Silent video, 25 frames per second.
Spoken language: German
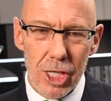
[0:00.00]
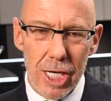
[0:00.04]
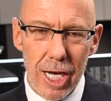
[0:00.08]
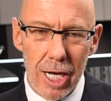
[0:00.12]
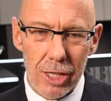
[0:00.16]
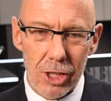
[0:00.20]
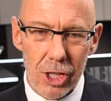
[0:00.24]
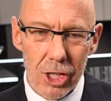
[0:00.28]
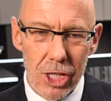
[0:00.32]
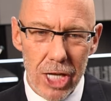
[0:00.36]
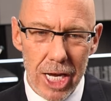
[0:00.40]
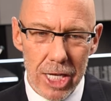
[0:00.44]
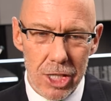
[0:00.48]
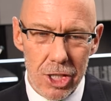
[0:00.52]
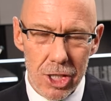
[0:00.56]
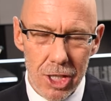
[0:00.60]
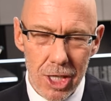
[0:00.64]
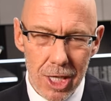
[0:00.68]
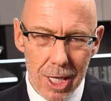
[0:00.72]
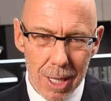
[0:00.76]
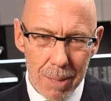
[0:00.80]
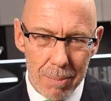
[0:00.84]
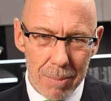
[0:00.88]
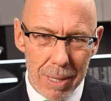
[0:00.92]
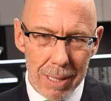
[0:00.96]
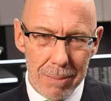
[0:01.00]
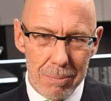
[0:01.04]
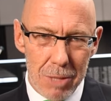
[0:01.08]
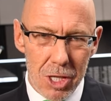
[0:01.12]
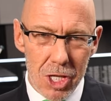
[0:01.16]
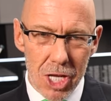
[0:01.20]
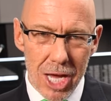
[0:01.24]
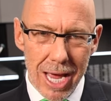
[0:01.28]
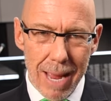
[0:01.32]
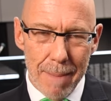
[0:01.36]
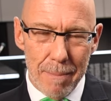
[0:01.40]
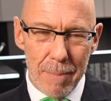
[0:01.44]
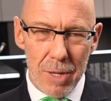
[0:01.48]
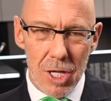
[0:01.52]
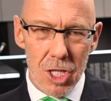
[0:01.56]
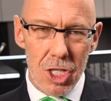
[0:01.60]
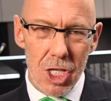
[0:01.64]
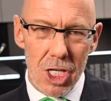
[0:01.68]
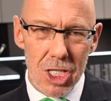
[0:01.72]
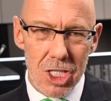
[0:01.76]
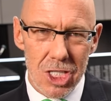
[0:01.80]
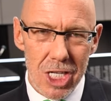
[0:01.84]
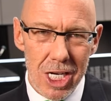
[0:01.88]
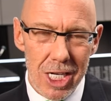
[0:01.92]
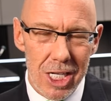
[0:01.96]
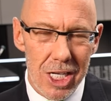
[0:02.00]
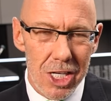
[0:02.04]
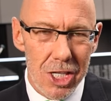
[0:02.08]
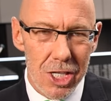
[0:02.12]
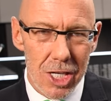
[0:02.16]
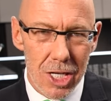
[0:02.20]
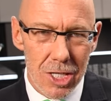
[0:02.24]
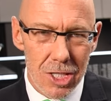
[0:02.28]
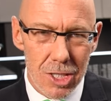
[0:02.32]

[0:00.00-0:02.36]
Naja, dann hätte man mit Apple tatsächlich